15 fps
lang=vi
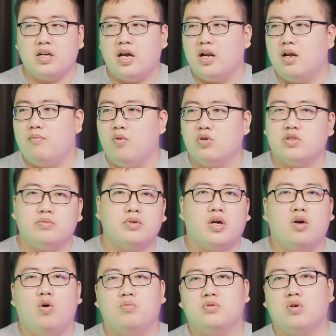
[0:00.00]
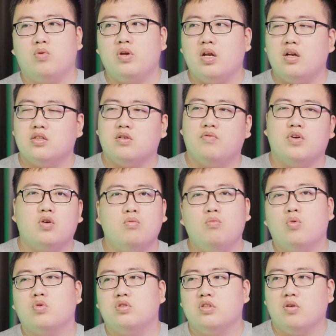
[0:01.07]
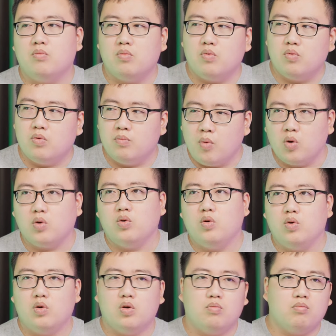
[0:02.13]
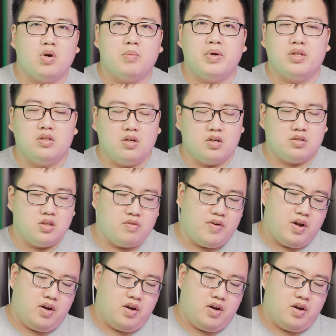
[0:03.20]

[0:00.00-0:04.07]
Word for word: đây là một trong những cái hộp xấu nhất ở trong phân khúc 1 triệu mốt mà mình từng được sờ